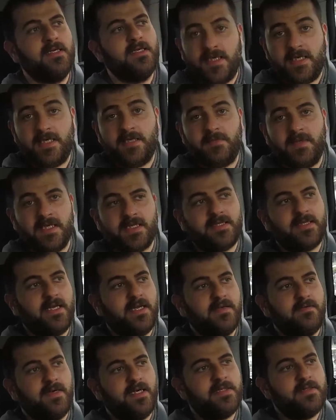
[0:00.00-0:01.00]

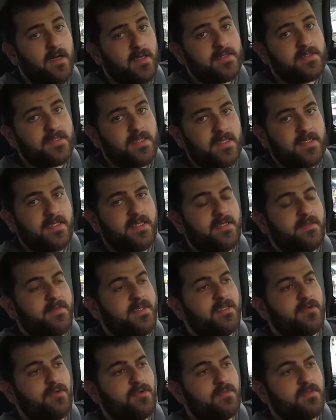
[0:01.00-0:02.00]
airbagler var. 6 tane
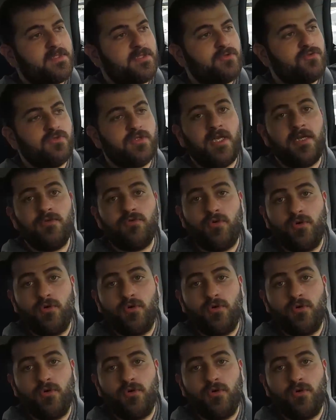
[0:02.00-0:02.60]
airbag'in olması güzel.